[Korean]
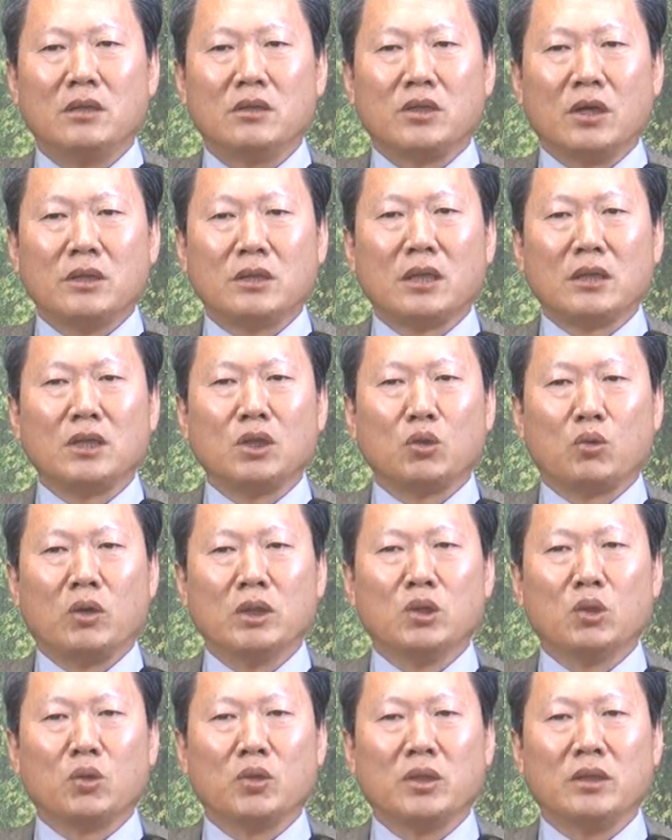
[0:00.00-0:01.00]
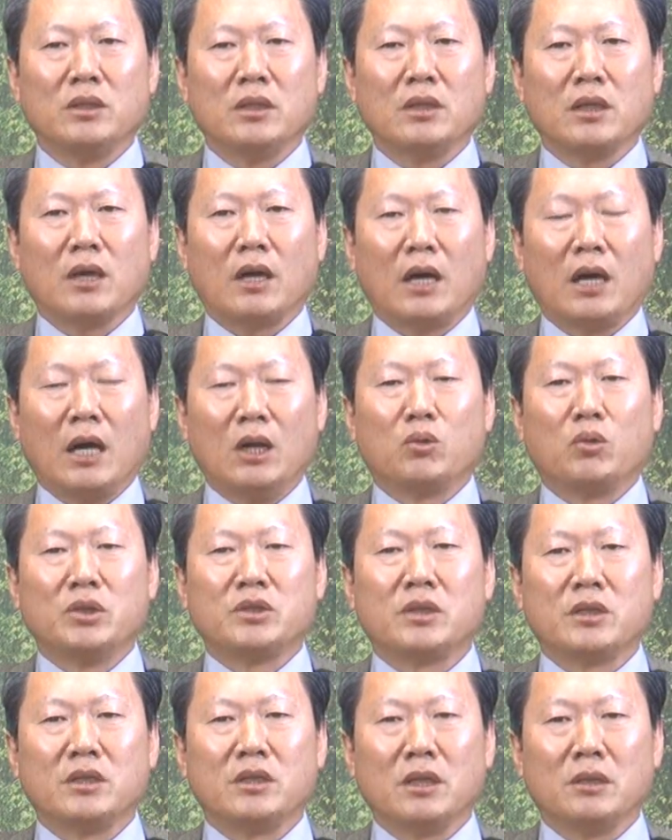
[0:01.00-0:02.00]
절대적인 권위로 알고
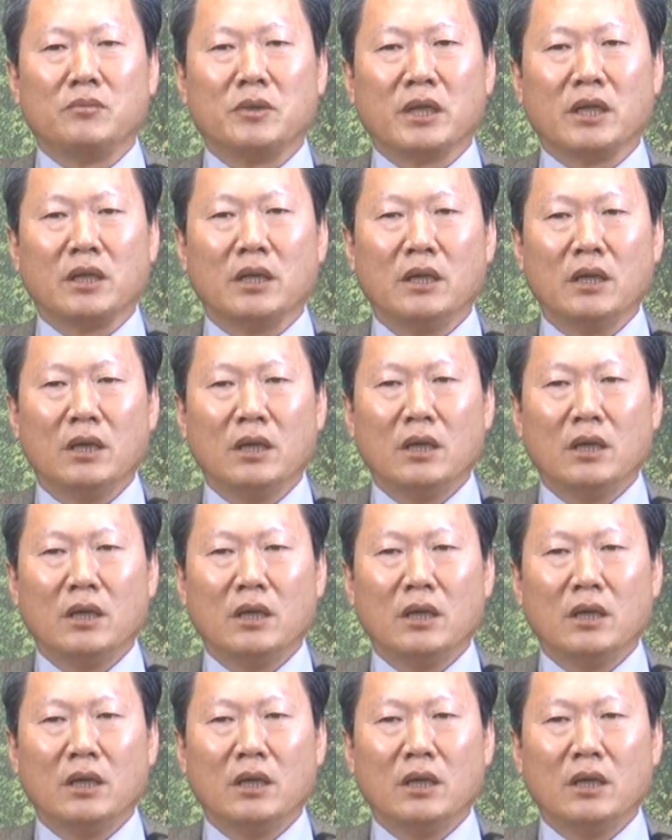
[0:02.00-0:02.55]
있었기 때문에